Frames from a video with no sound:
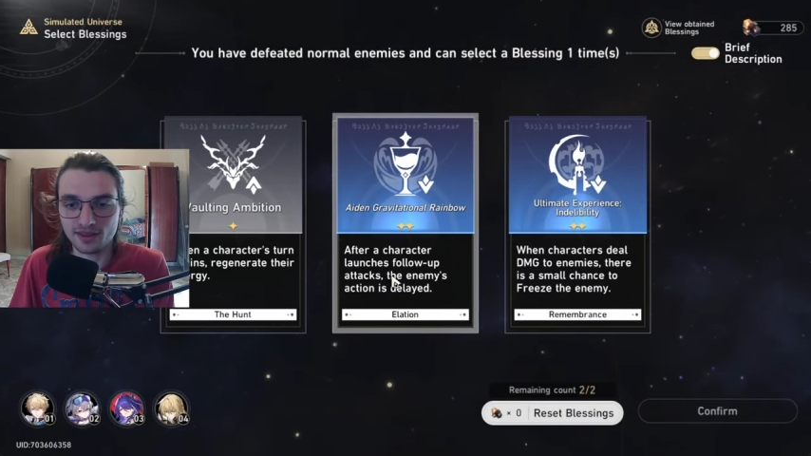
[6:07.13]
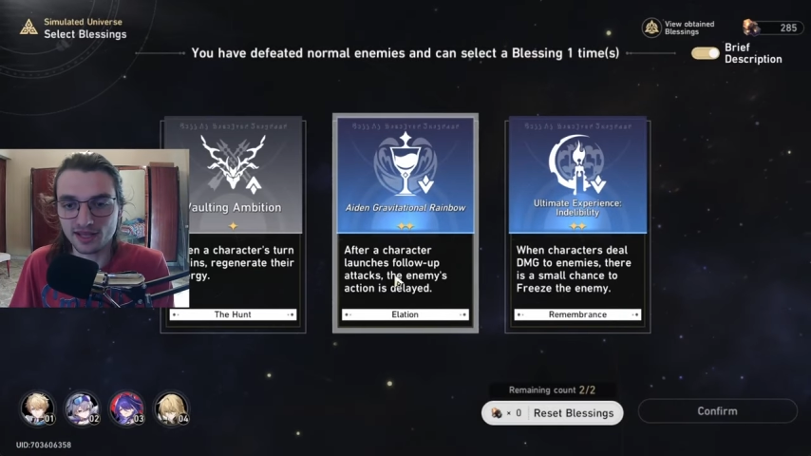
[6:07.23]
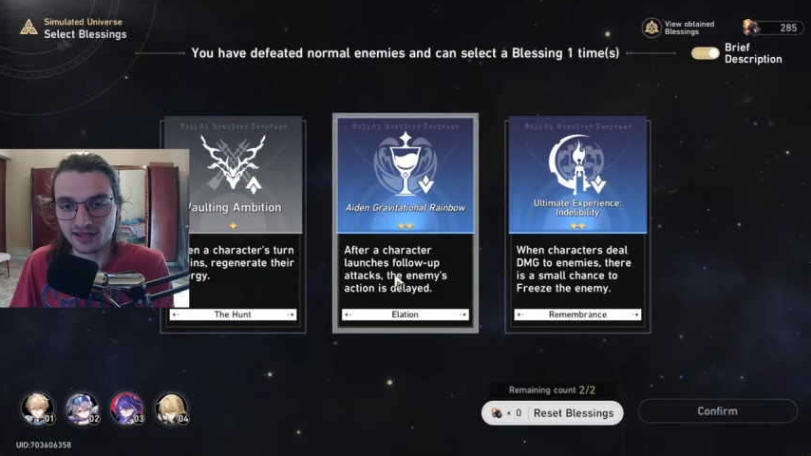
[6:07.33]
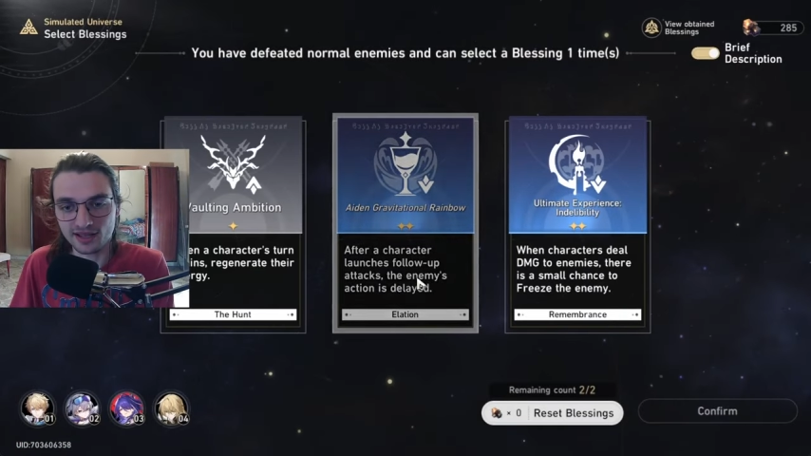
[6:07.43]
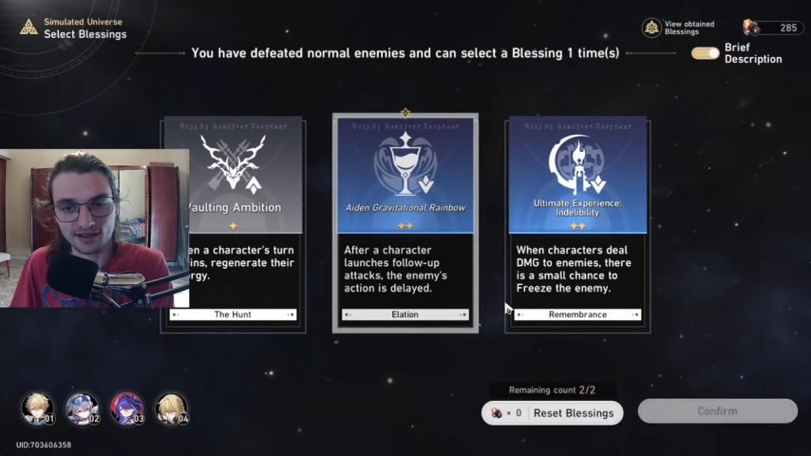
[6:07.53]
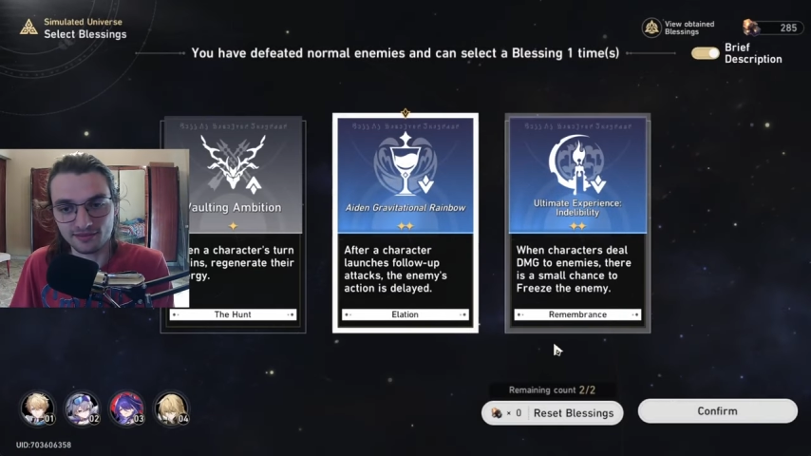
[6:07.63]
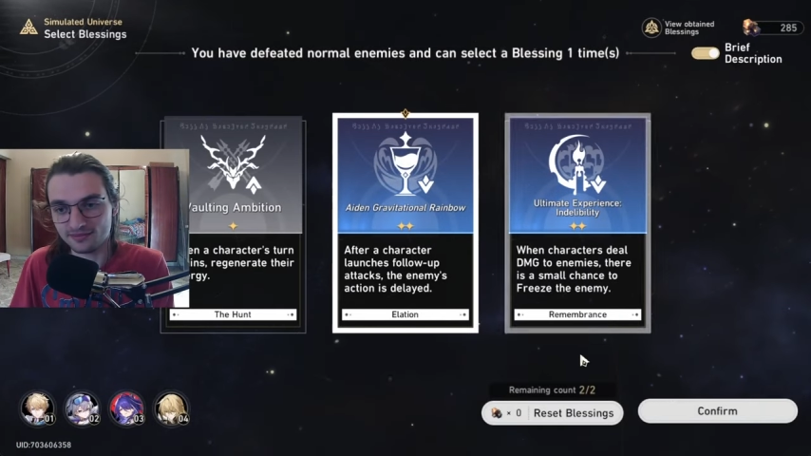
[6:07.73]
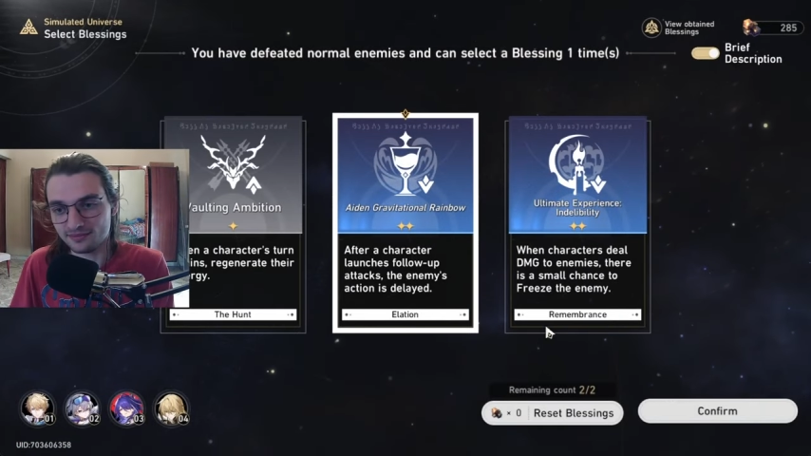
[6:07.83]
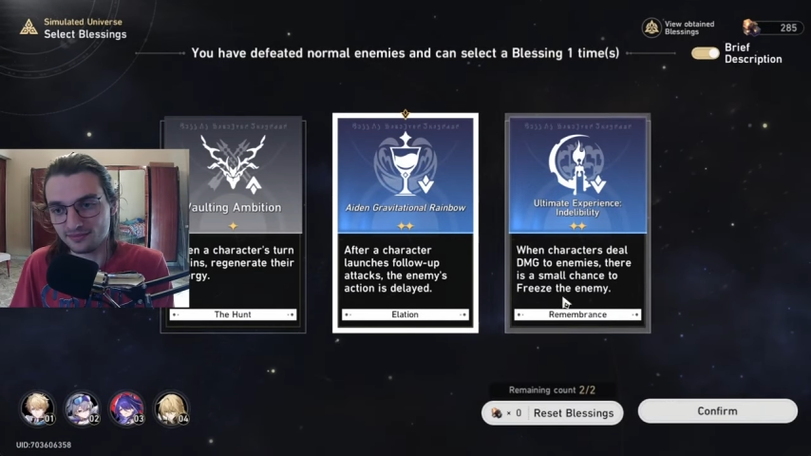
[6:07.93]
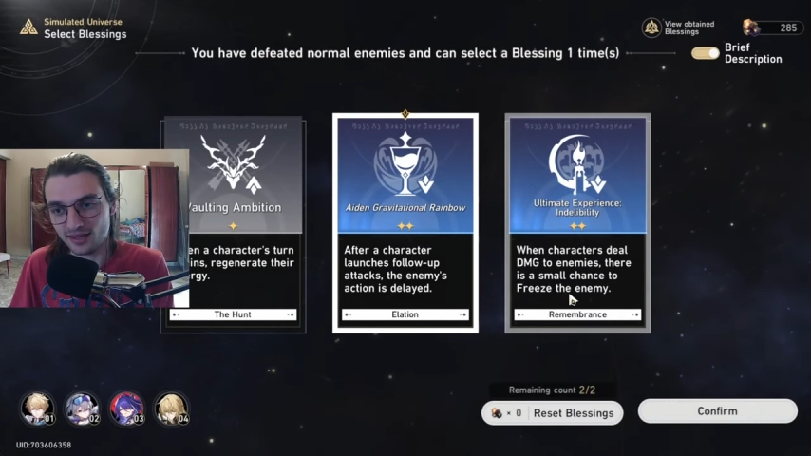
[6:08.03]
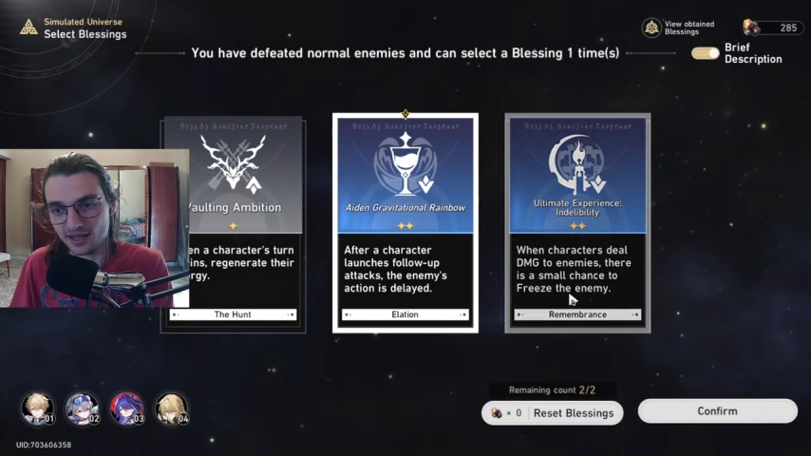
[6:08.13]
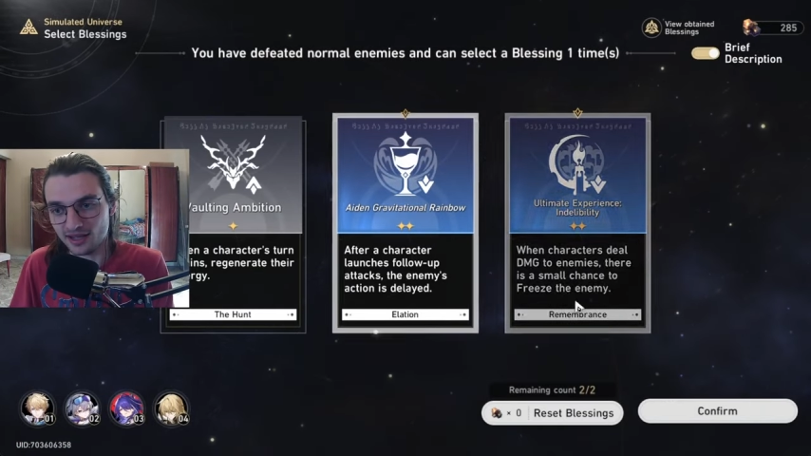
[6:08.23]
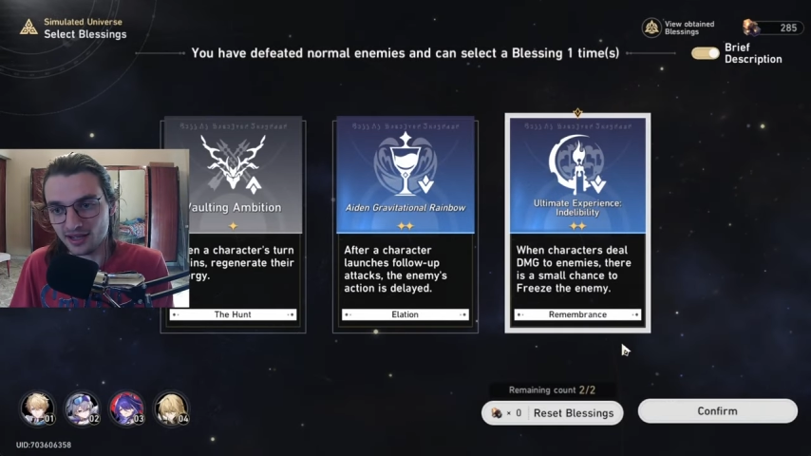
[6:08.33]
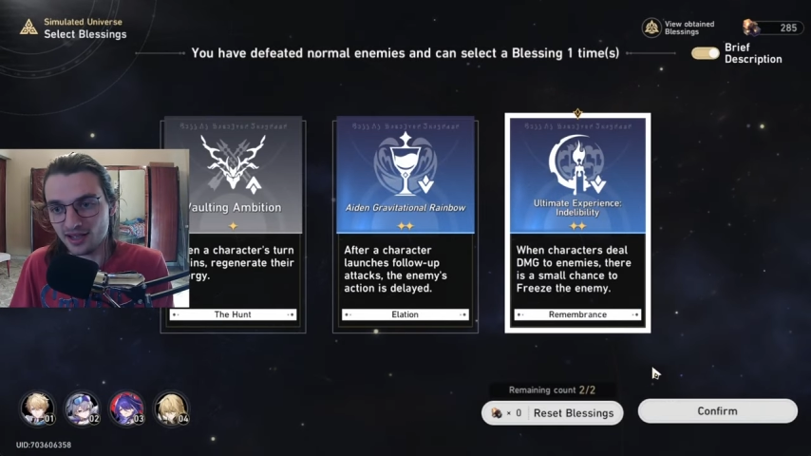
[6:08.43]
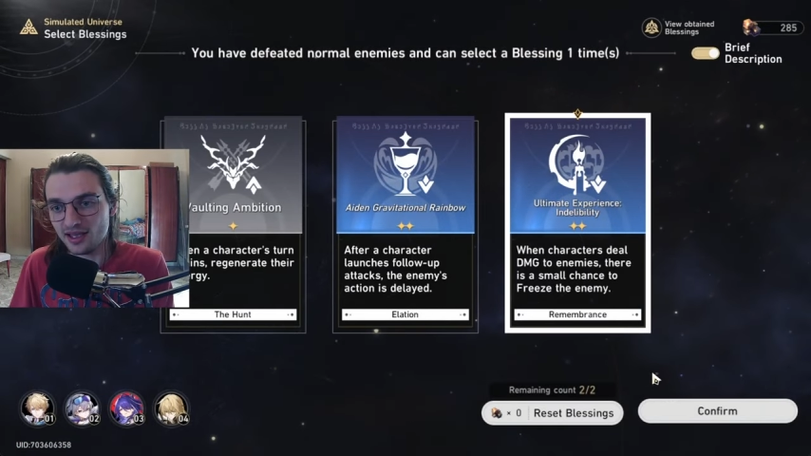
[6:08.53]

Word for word: carità, per carità,